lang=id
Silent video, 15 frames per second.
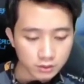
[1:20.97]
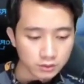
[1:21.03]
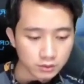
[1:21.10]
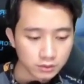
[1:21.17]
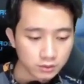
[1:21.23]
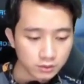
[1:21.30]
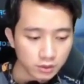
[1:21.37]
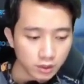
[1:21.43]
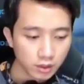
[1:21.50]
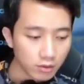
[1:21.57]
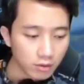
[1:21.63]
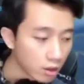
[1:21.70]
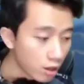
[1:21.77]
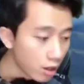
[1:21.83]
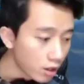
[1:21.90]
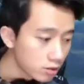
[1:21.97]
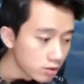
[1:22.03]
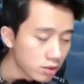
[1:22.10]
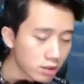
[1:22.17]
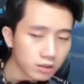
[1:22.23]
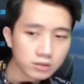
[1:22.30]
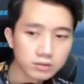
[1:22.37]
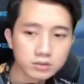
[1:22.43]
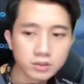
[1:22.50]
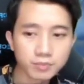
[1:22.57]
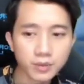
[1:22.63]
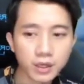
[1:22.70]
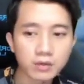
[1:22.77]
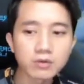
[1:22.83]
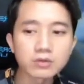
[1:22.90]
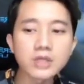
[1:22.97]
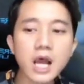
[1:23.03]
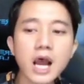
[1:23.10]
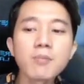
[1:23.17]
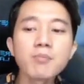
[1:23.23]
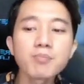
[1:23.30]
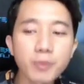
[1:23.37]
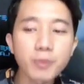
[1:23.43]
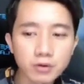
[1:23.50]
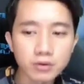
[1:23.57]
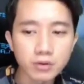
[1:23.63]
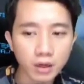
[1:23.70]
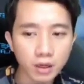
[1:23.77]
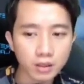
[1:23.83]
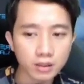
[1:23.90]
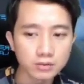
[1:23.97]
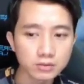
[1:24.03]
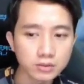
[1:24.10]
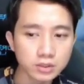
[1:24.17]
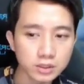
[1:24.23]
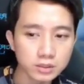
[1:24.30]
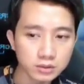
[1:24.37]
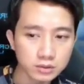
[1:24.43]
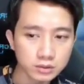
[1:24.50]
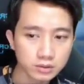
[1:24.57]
Ya udah kalah nyalahin tim, pengen gue tampol orang kayak gitu serius.